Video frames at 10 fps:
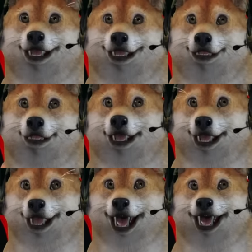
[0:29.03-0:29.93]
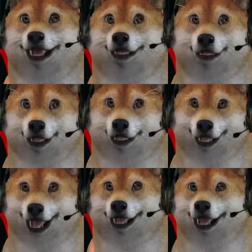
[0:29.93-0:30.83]
ikan piranha, ada
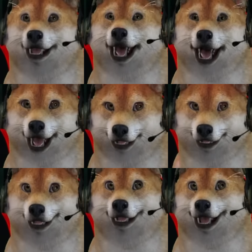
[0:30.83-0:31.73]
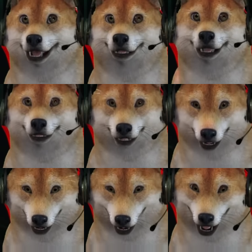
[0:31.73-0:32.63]
black, ada trout, ada
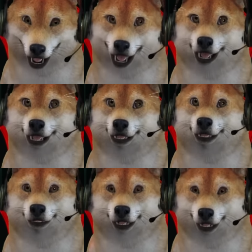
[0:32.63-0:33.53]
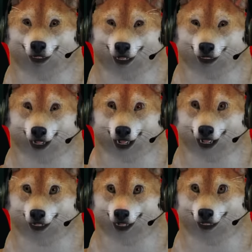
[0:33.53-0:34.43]
Pierce. Oh, tapi harus bayar
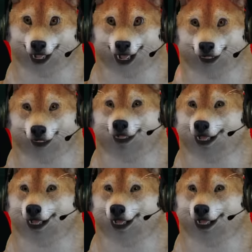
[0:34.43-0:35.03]
yang lainnya. Oke lah,